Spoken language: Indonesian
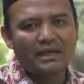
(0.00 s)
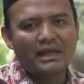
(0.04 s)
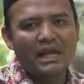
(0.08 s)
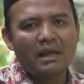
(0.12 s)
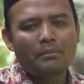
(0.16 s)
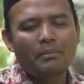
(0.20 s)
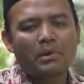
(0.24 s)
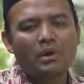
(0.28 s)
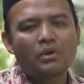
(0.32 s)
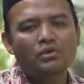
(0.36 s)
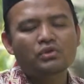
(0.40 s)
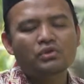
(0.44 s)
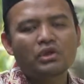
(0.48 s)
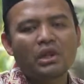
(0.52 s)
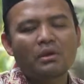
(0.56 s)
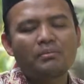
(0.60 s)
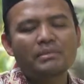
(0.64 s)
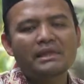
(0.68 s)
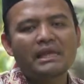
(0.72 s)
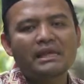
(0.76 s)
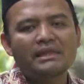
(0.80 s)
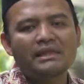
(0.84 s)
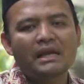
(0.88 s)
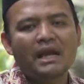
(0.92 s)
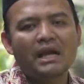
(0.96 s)
Kenapa Rasulullah
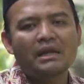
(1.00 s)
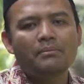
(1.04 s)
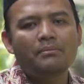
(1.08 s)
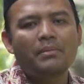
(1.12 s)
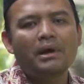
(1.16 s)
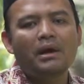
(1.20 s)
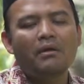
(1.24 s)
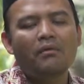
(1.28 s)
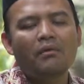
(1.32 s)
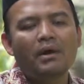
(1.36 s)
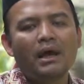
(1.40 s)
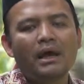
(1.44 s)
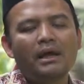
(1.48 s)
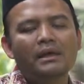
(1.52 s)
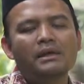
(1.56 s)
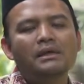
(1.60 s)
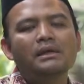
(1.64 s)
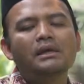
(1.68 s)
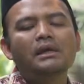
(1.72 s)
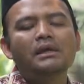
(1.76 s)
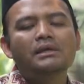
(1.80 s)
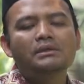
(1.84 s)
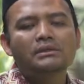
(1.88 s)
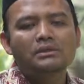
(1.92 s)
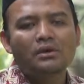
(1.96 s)
menyatakan bahwa
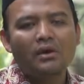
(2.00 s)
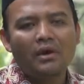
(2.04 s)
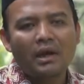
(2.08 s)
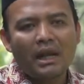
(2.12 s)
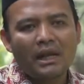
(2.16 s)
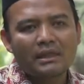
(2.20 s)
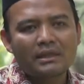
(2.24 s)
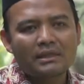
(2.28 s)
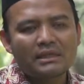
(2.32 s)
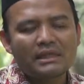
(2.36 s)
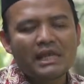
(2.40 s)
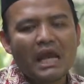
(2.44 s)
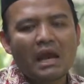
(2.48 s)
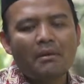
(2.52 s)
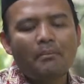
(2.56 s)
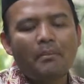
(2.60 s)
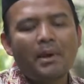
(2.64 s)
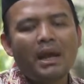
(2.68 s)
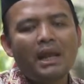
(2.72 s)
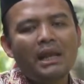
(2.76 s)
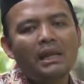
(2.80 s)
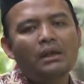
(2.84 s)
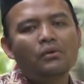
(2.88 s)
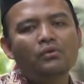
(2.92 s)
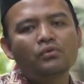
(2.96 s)
sholat yang
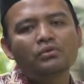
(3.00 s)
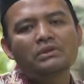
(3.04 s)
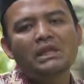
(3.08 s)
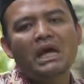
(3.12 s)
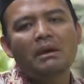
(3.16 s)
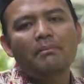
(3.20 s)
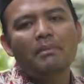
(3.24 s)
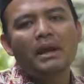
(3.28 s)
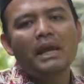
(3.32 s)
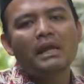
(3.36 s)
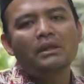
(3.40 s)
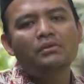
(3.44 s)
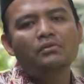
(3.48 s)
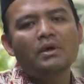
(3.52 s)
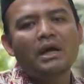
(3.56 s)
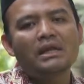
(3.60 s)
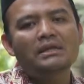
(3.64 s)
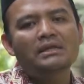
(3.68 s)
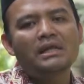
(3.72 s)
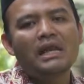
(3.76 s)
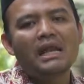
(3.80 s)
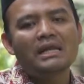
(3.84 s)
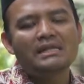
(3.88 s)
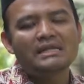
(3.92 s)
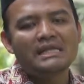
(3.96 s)
paling utama itu
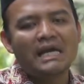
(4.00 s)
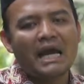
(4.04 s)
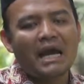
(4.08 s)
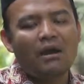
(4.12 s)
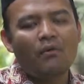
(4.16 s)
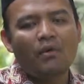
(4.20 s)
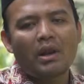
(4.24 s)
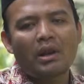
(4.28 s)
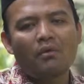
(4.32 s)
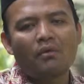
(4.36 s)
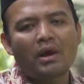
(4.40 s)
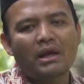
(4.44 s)
adalah di awal